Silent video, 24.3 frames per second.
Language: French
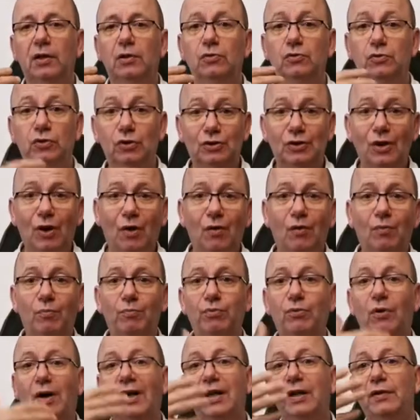du camp
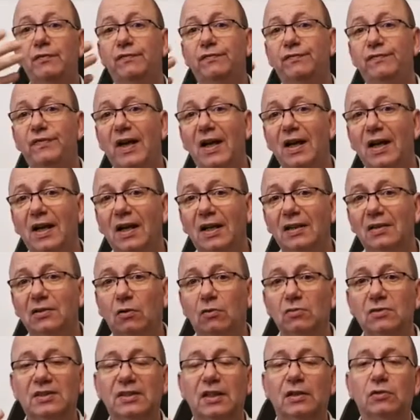pour aller vers la
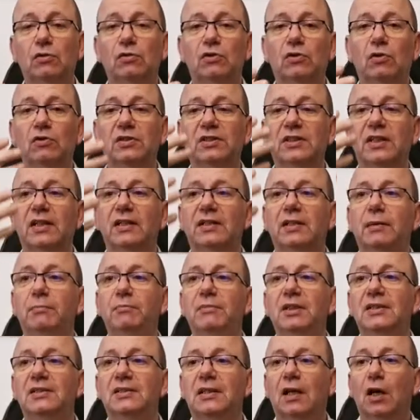tente, cette tente qui était
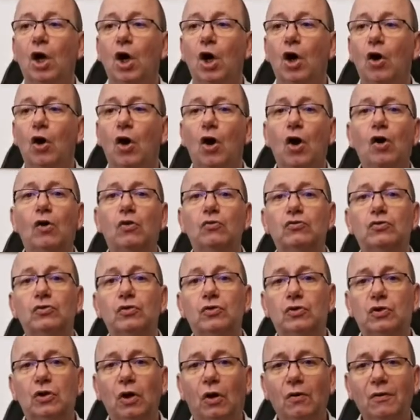mise hors
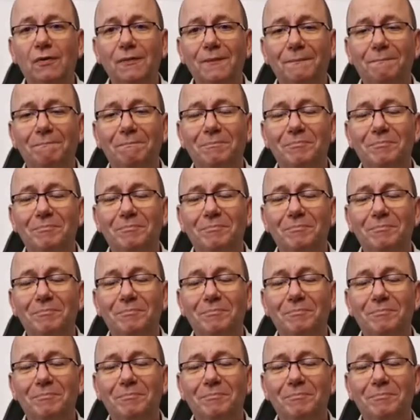du camp,